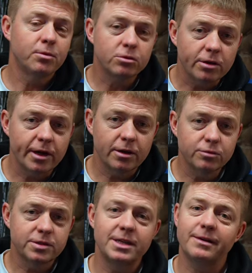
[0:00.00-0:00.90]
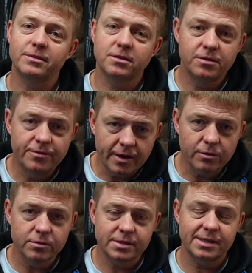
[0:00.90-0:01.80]
Półtorej uncji, nawet dwie
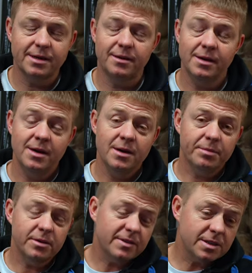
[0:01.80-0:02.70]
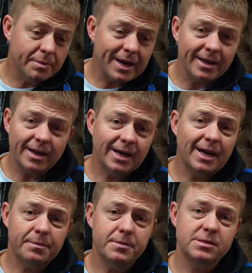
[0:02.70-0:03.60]
uncje, ponieważ brania
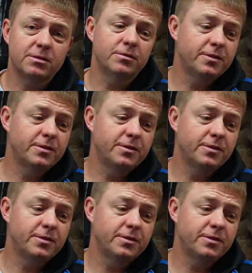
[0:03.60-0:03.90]
karpi są